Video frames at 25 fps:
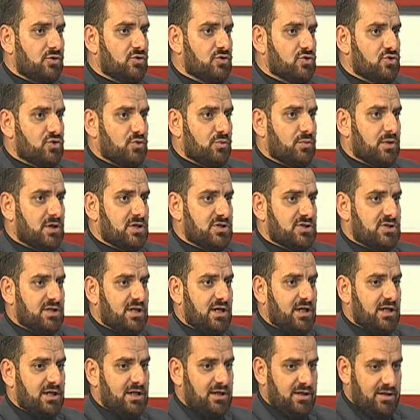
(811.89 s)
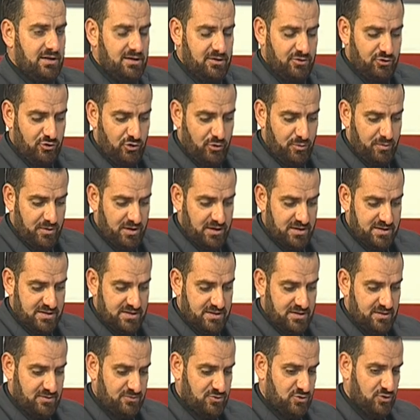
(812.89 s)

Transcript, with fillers: Küçükbaş'la ilgili dönmek isterim.